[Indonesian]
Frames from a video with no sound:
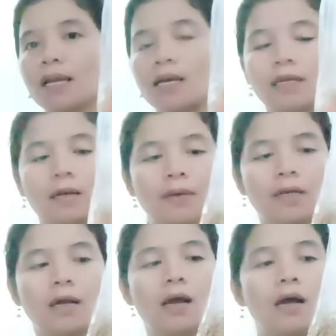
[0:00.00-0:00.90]
lagi nama
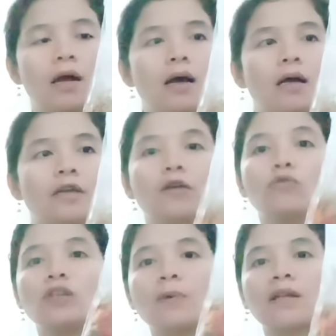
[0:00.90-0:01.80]
Dia
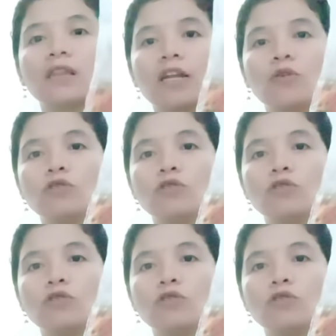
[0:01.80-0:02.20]
kutipkan tadi